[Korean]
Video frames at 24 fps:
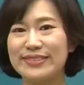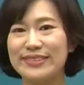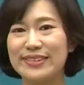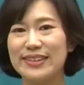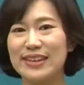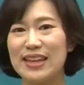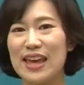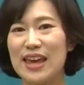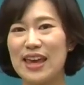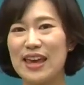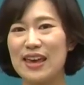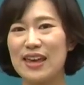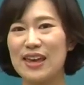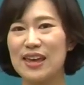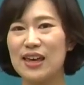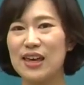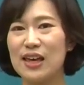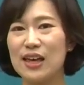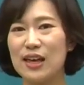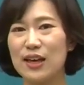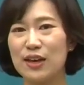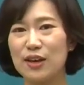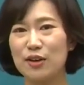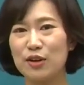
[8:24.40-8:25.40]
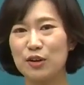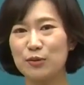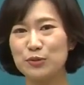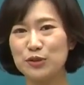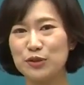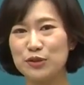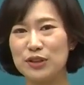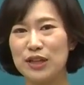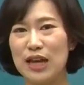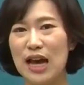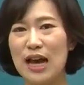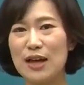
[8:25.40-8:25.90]
네,
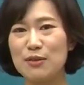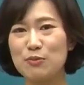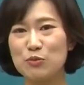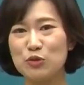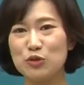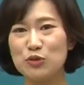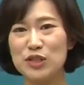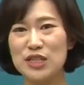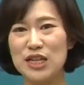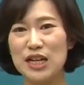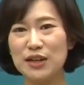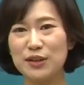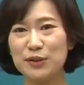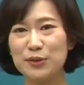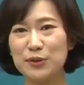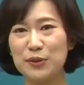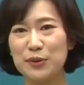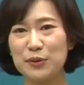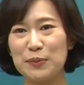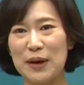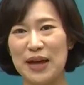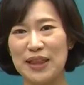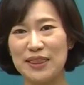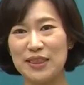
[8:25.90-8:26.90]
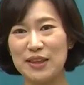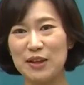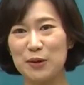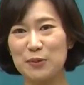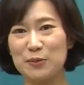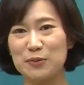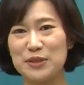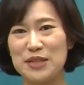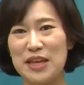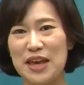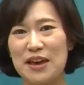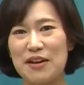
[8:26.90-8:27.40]
여러분 한 문장으로 만들어
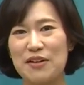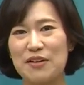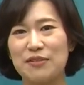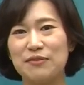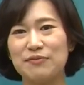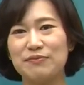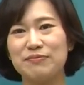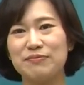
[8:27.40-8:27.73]
보세요.